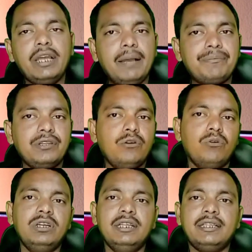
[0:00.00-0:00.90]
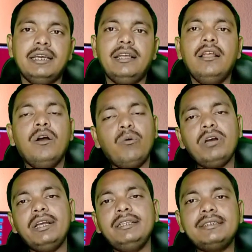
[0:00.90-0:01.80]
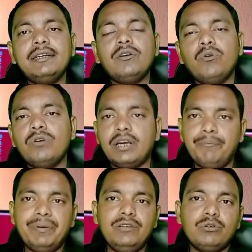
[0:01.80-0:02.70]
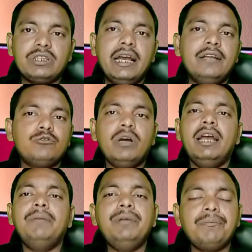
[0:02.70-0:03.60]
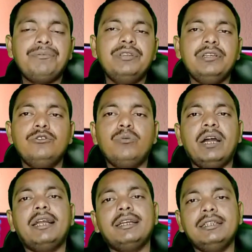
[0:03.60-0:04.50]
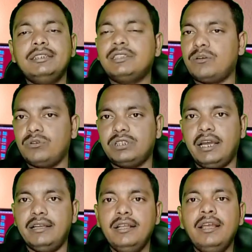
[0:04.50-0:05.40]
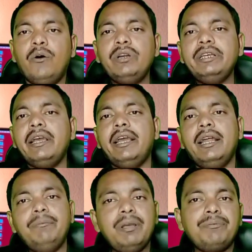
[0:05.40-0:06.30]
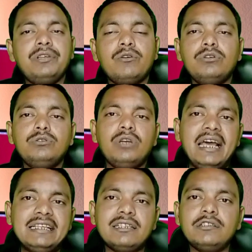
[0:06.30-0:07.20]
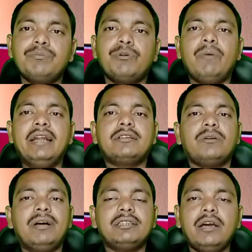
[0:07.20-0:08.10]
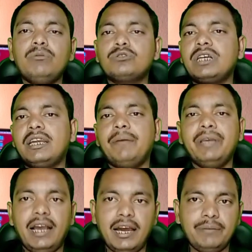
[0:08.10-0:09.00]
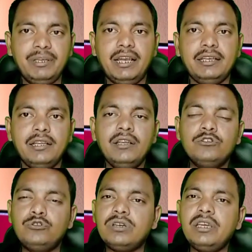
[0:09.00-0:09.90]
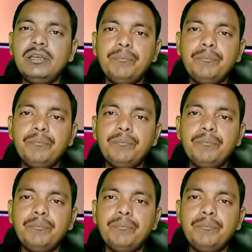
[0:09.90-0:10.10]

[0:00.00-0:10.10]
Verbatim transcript: अनसिक्योर लोन ऐप से लोन लेते हैं वो एंसेंट लोन कंपनी होता है जो एन द्वारा रजिस्टर होता है और ये एन को जो लाइसेंस प्रोवाइड करवाता है उसका नाम है आर